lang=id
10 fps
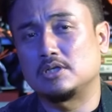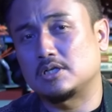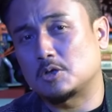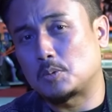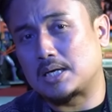
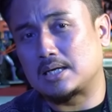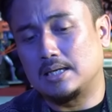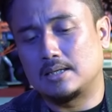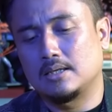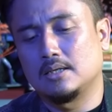
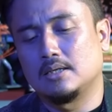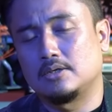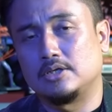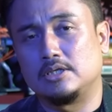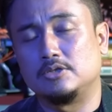dikeluarkan
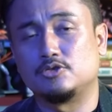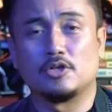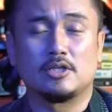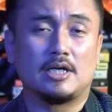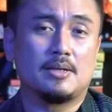di
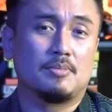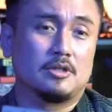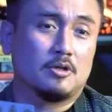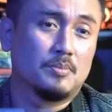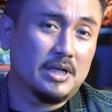injury time
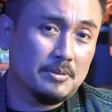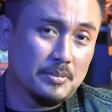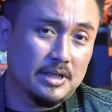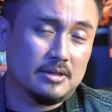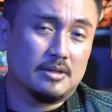atau
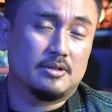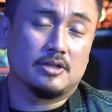menit-menit